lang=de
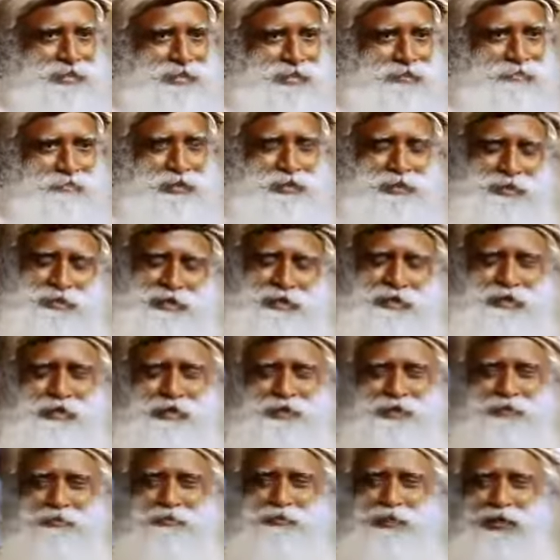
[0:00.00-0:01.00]
weil dies ein
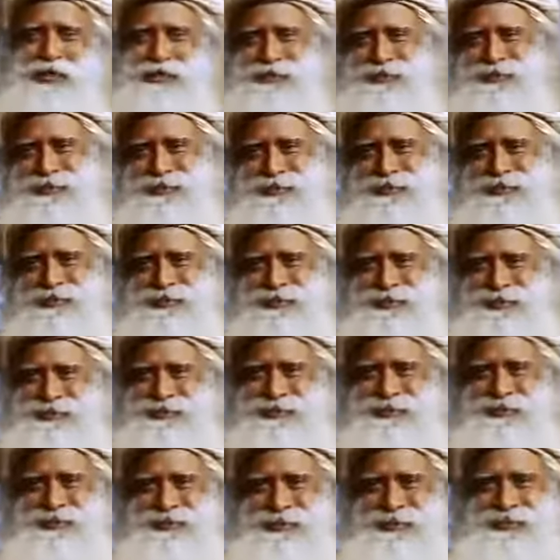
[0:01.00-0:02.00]
Stimulanz ist,
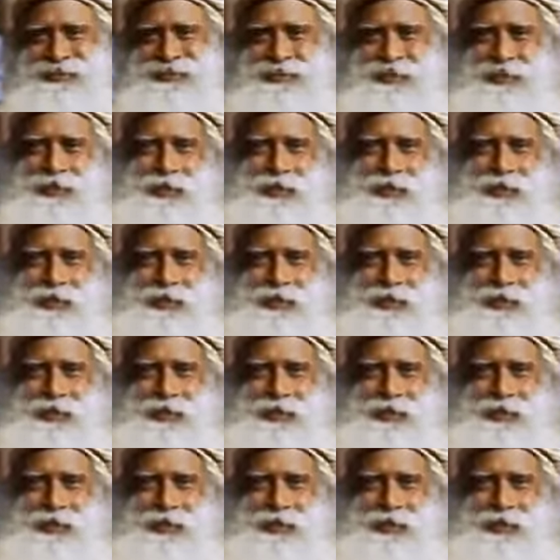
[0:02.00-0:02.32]
wenn du